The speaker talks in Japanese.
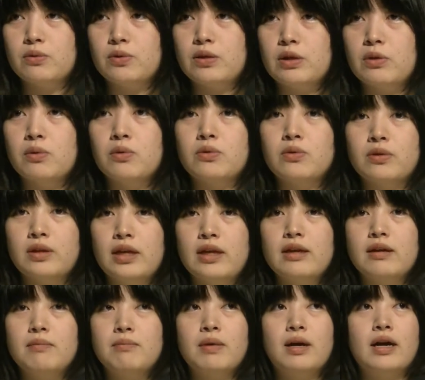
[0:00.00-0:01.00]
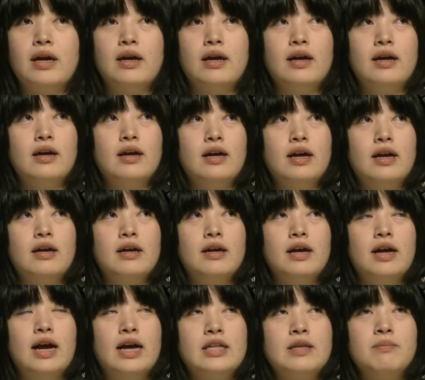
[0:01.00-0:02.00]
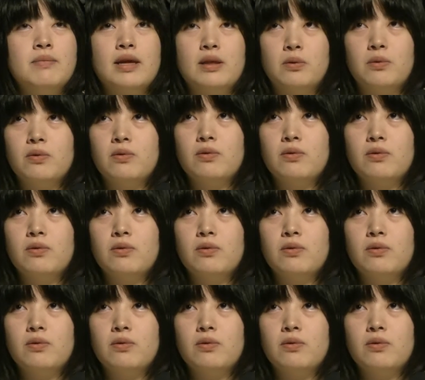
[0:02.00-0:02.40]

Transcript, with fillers: 日本のね、アニメ